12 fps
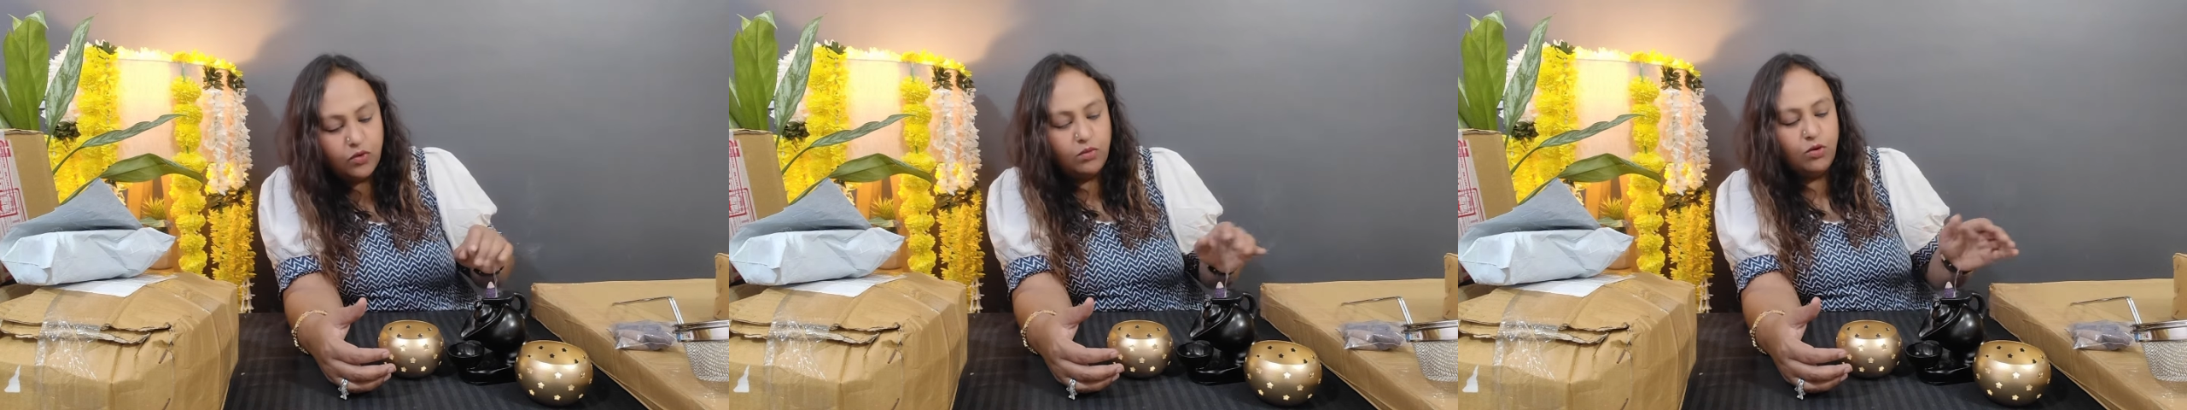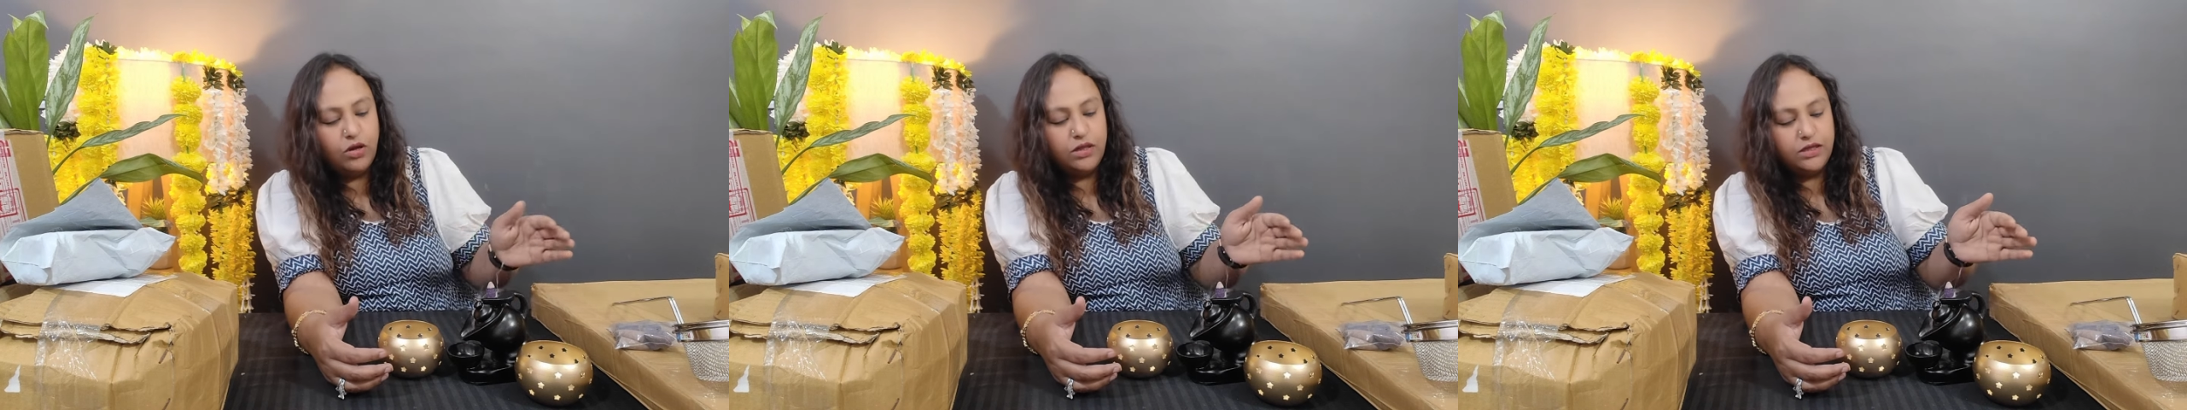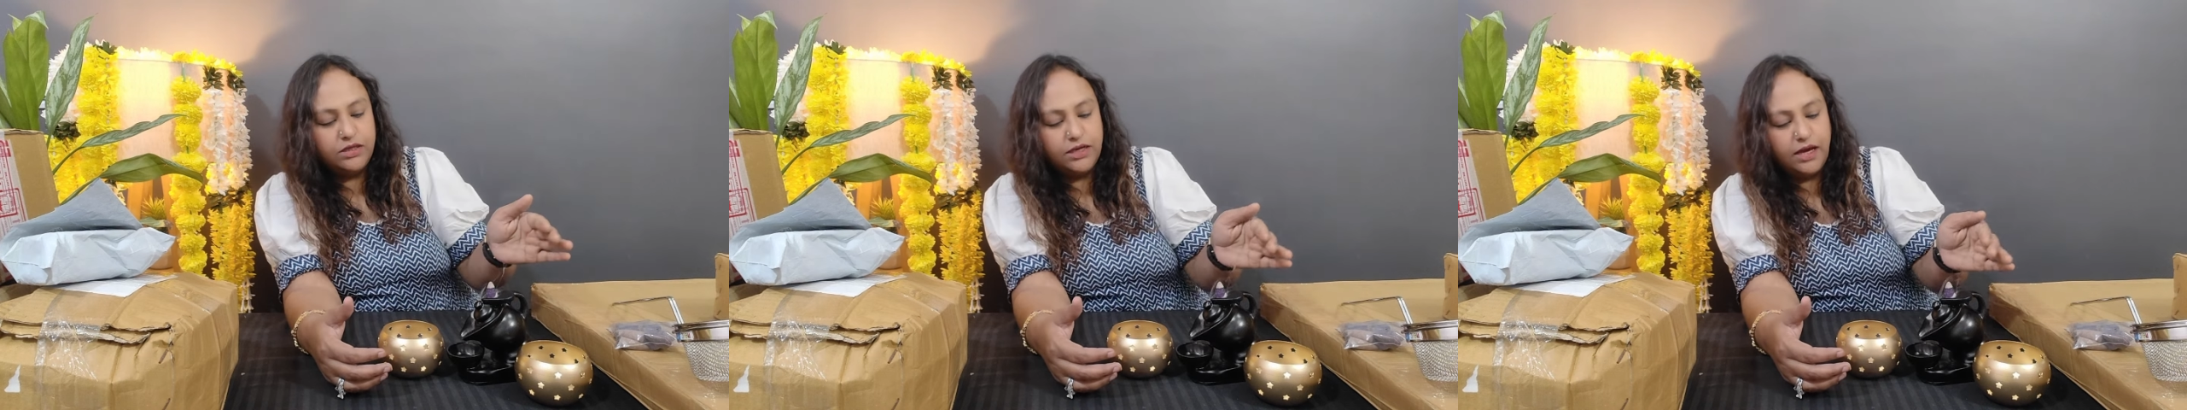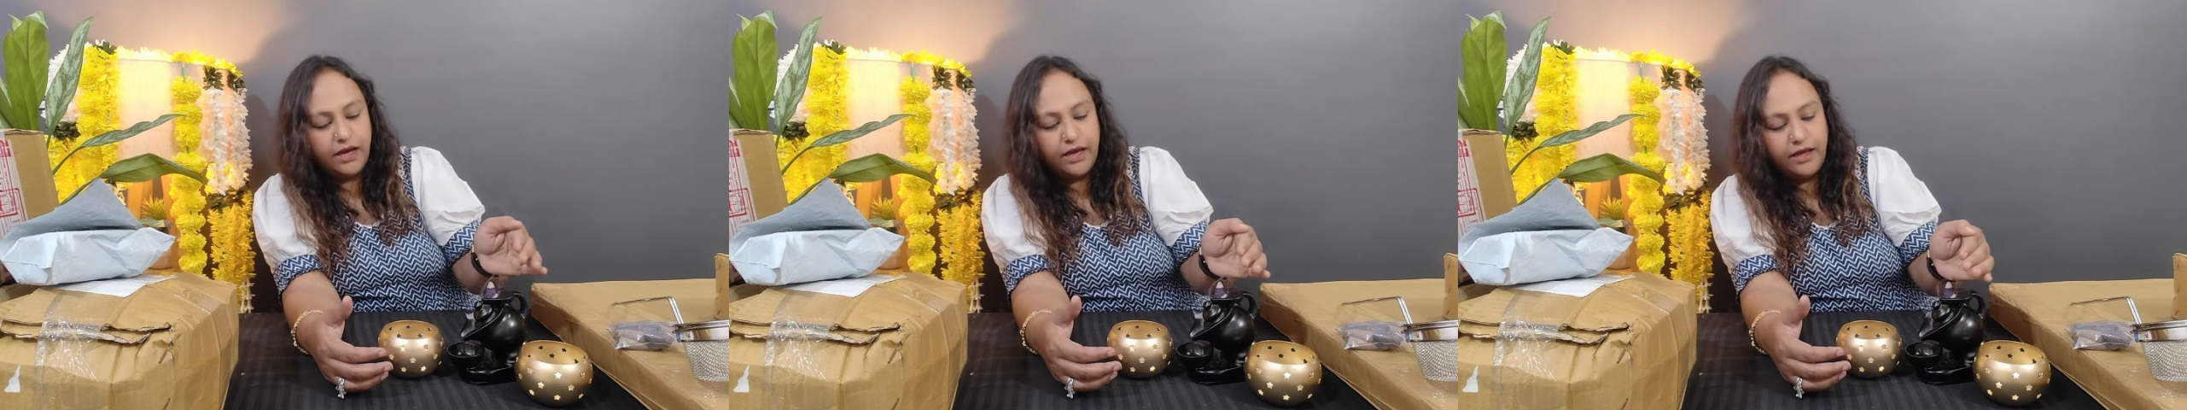को बहुत
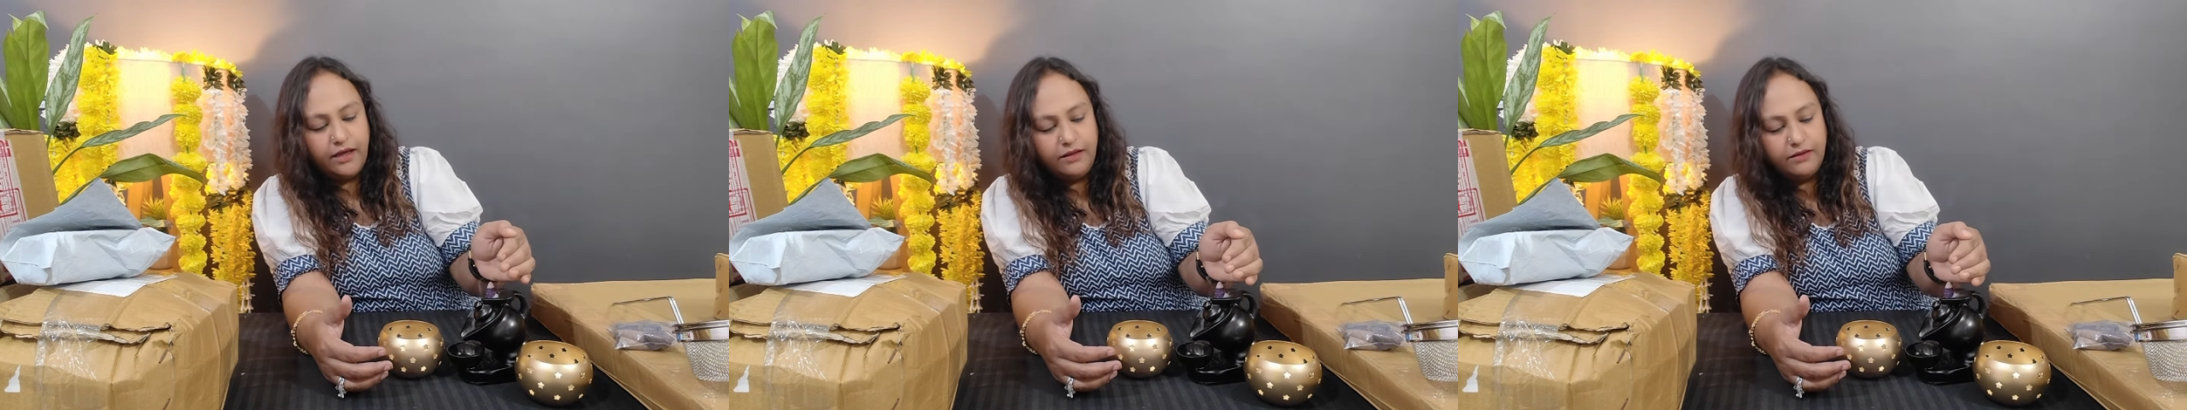अच्छा आया